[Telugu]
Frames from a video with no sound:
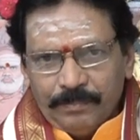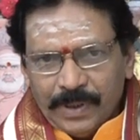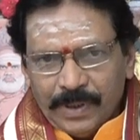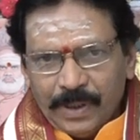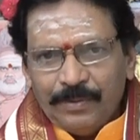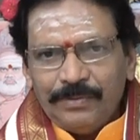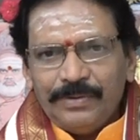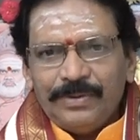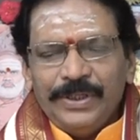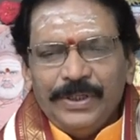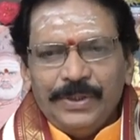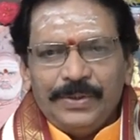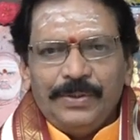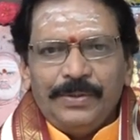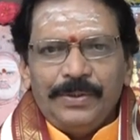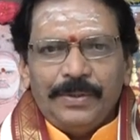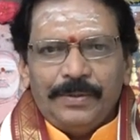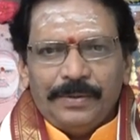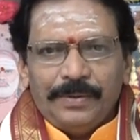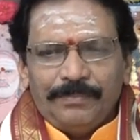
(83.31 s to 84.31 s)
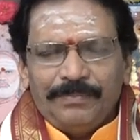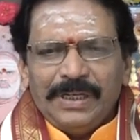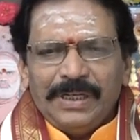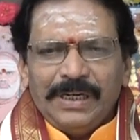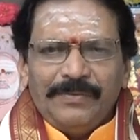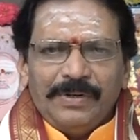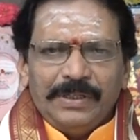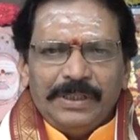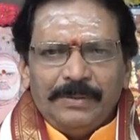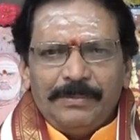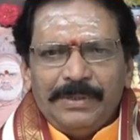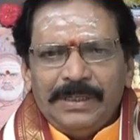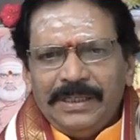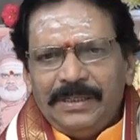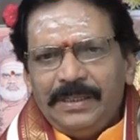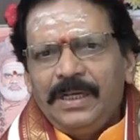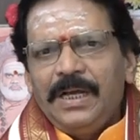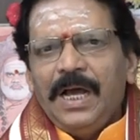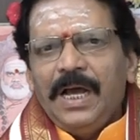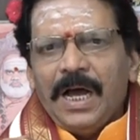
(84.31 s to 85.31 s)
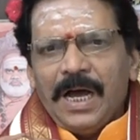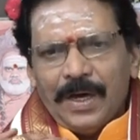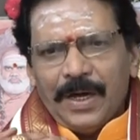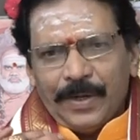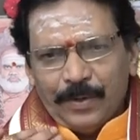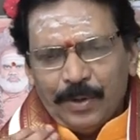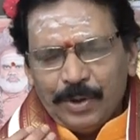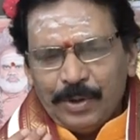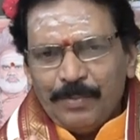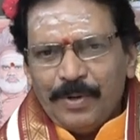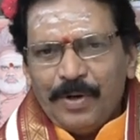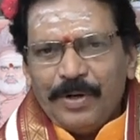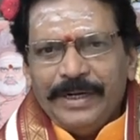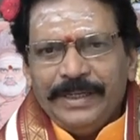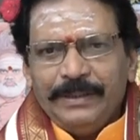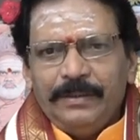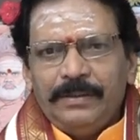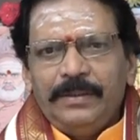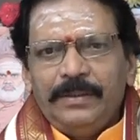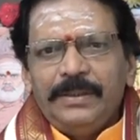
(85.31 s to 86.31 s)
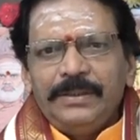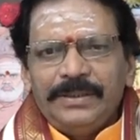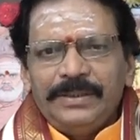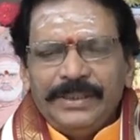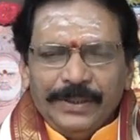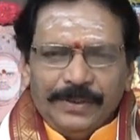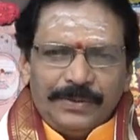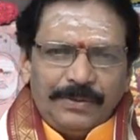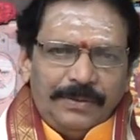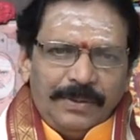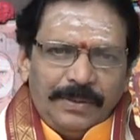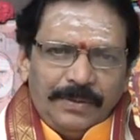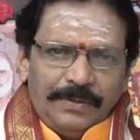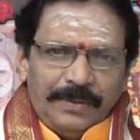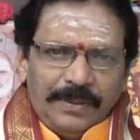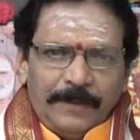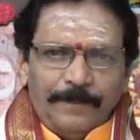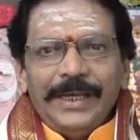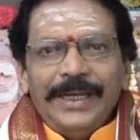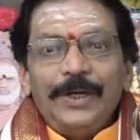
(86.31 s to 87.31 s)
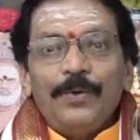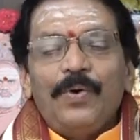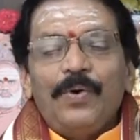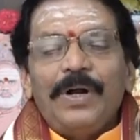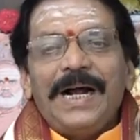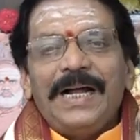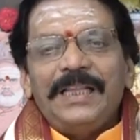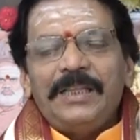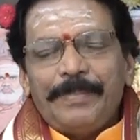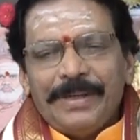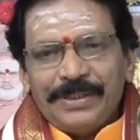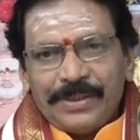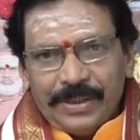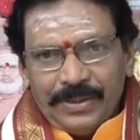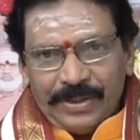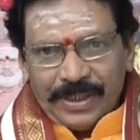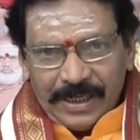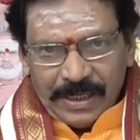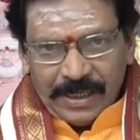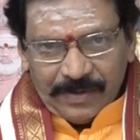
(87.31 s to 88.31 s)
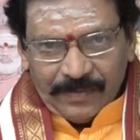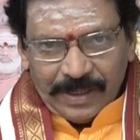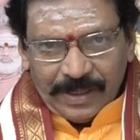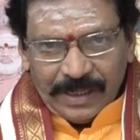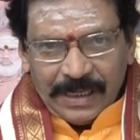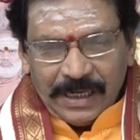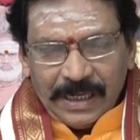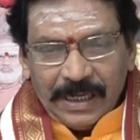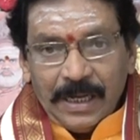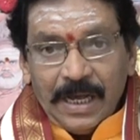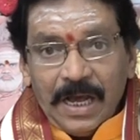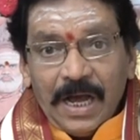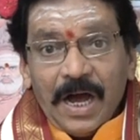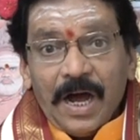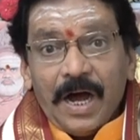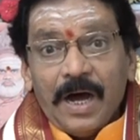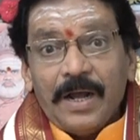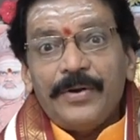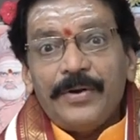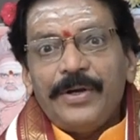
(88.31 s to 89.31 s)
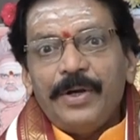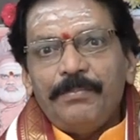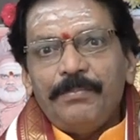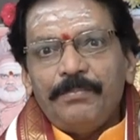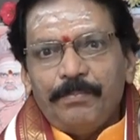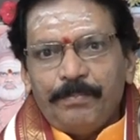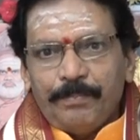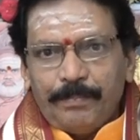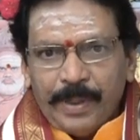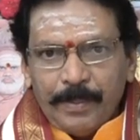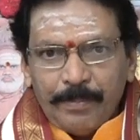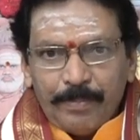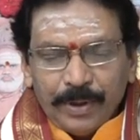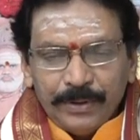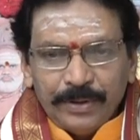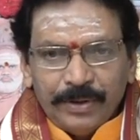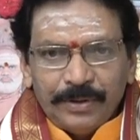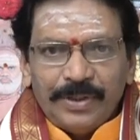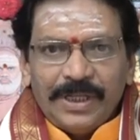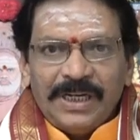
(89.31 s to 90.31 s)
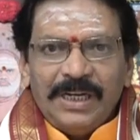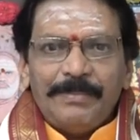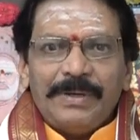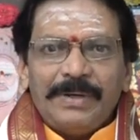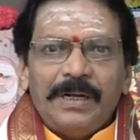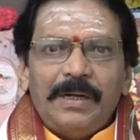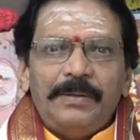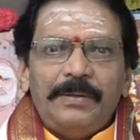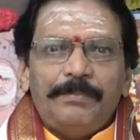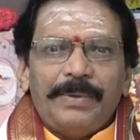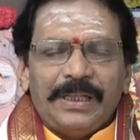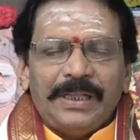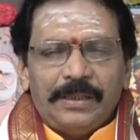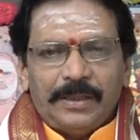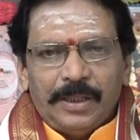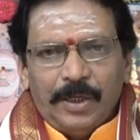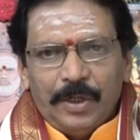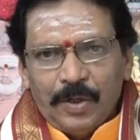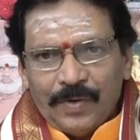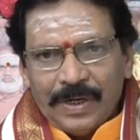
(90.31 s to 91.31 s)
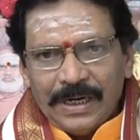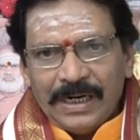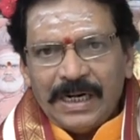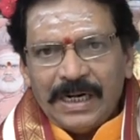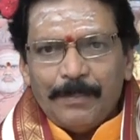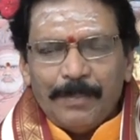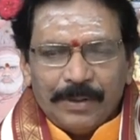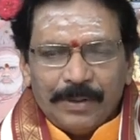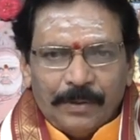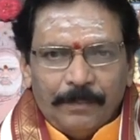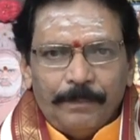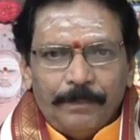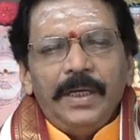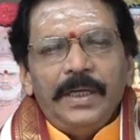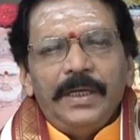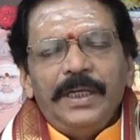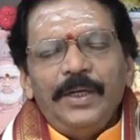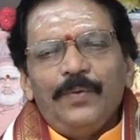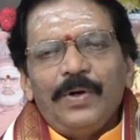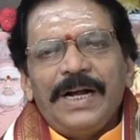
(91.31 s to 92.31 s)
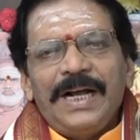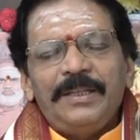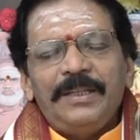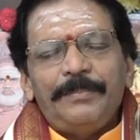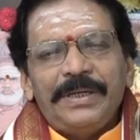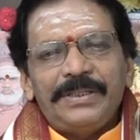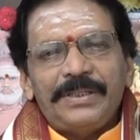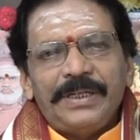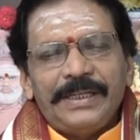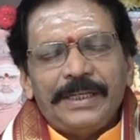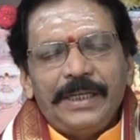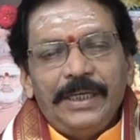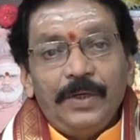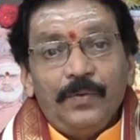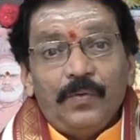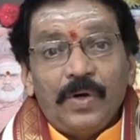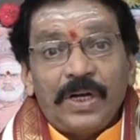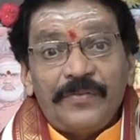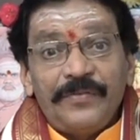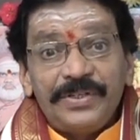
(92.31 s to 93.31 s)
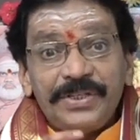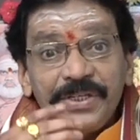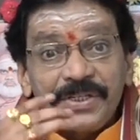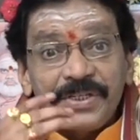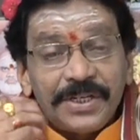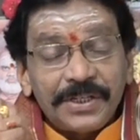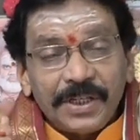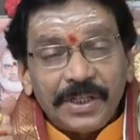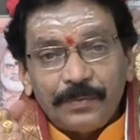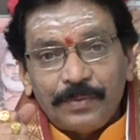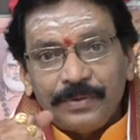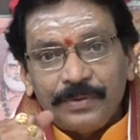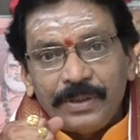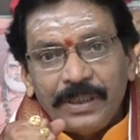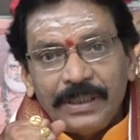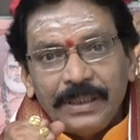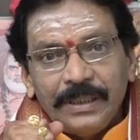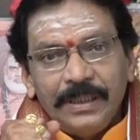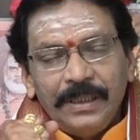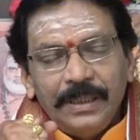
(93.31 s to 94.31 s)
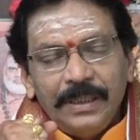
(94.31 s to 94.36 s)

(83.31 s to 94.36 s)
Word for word: మనం చేసుకుంటూ ఉంటాం తెల్లవారుజాము అంటే ఆ రోజు మార్నింగ్ చేసుకుంటూ ఉంటాం ఈ ఉగాది పచ్చడిని తినడం వలన ఆరోగ్యం పెంపొందుతుందని మన తెలుగు వాళ్ళ నమ్మకం ఈ ఉగాది పచ్చడికి ఒక విశిష్టత ఉంది